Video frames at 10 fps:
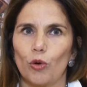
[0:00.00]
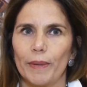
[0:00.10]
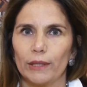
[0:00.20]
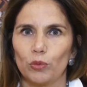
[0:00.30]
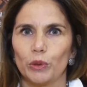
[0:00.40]

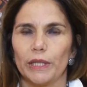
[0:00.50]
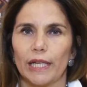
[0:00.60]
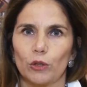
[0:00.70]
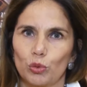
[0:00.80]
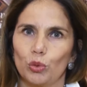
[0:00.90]
come tutti gli
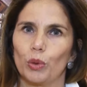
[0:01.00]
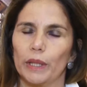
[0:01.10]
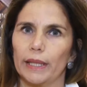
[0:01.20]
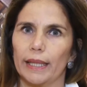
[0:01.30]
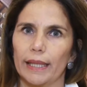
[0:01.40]

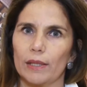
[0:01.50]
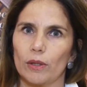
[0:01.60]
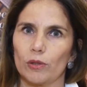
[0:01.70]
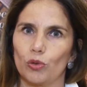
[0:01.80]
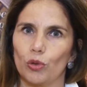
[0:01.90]
attori che
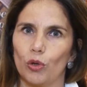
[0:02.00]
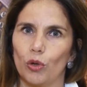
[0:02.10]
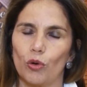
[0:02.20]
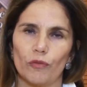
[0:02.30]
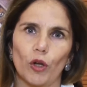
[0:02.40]
eh, sono
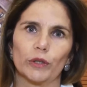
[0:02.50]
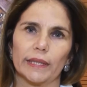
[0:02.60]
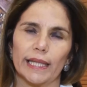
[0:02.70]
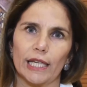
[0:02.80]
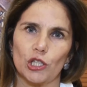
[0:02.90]
coinvolti
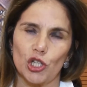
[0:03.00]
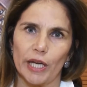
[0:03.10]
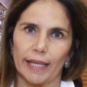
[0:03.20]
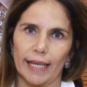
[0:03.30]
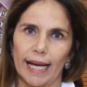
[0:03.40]
nella
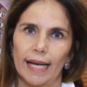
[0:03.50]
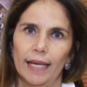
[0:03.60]
ricerca